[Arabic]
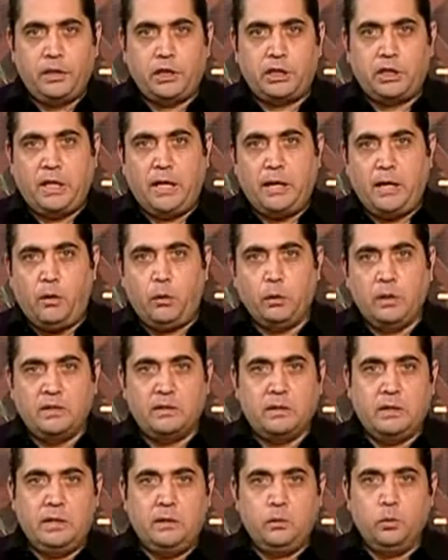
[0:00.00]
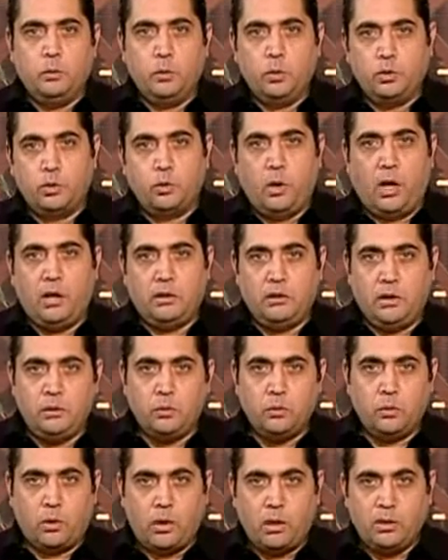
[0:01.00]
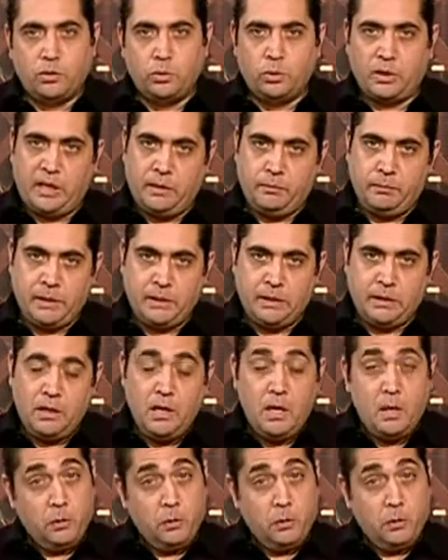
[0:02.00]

الشارع ونازلين وبوس واحضان ورقص وكلام من ده